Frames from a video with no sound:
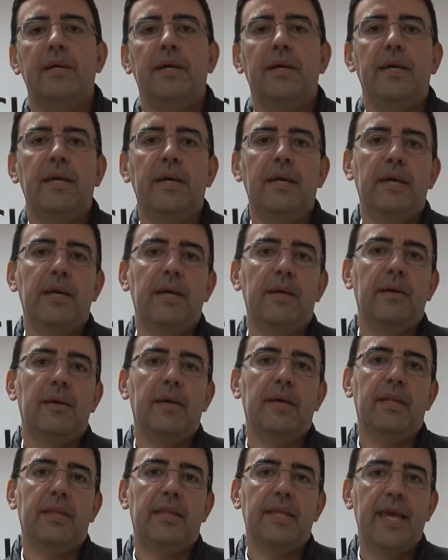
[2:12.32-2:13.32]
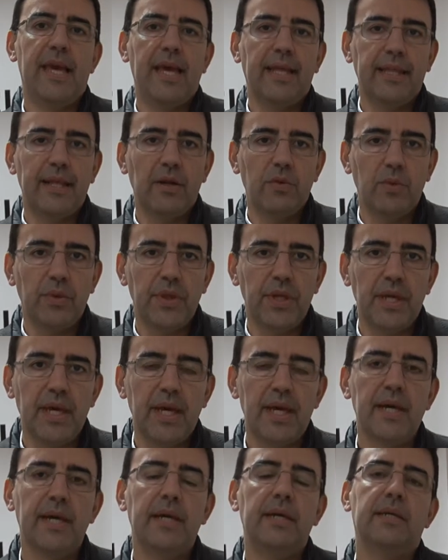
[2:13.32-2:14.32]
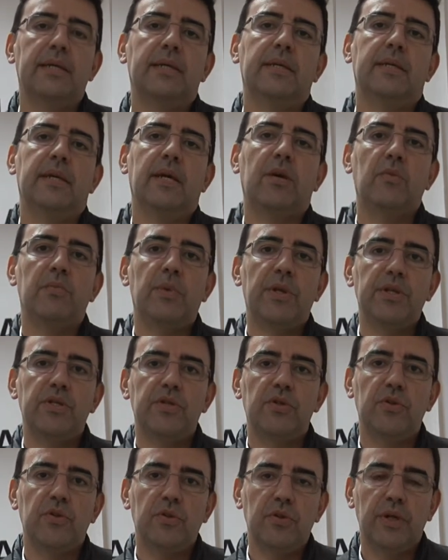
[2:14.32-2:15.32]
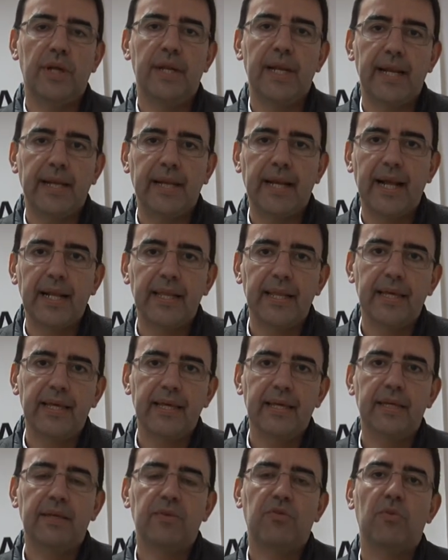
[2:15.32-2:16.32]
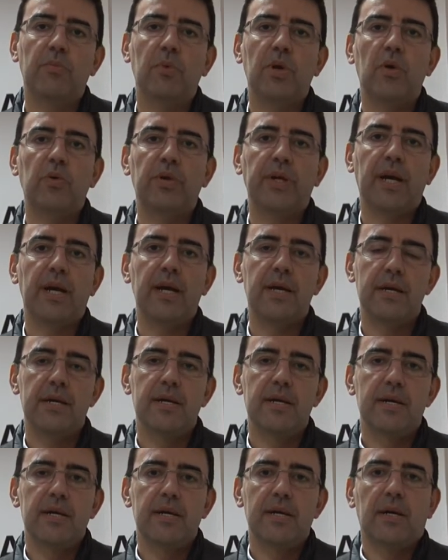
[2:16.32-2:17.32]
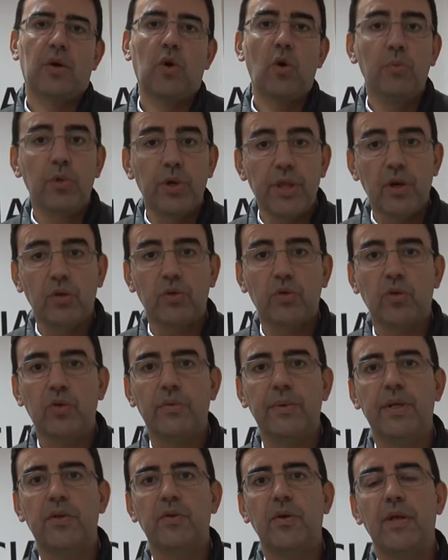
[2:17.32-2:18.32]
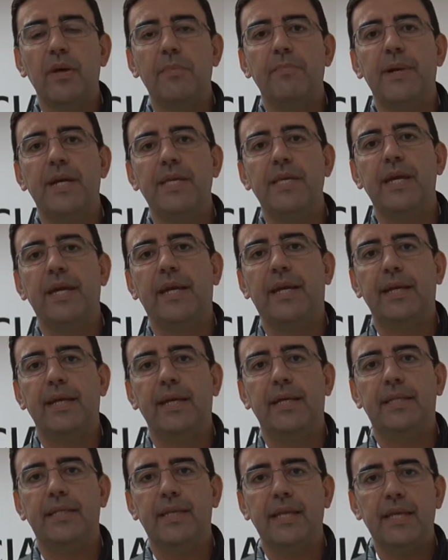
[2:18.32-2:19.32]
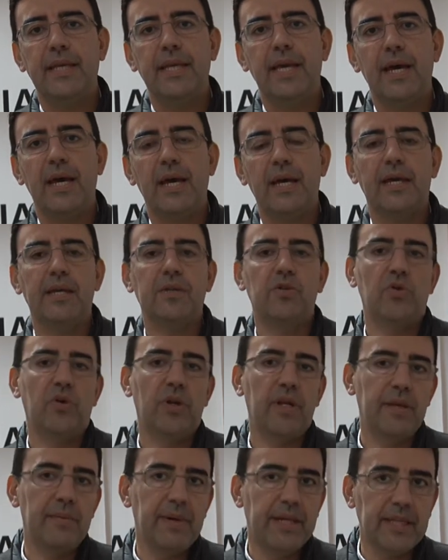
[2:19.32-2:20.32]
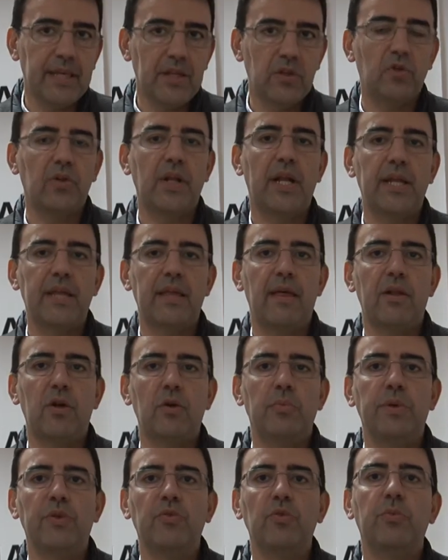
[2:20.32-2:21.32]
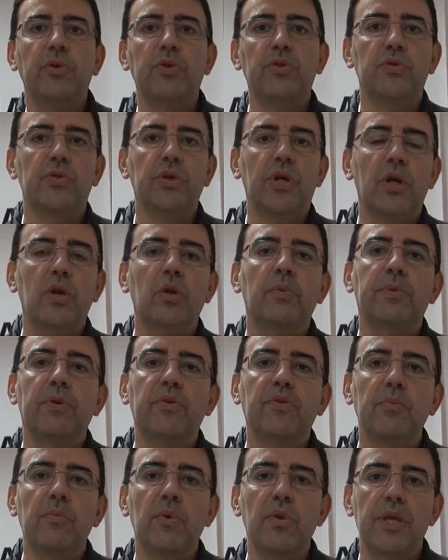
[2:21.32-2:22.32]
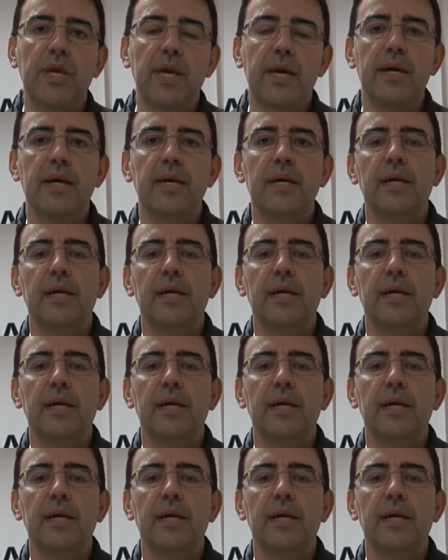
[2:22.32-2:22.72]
eh, de Andalucía, que como ha dicho el alcalde, somos la única comunidad autónoma de toda España que tiene ya hecho el debate de totalidad de los presupuestos y que en los próximos días,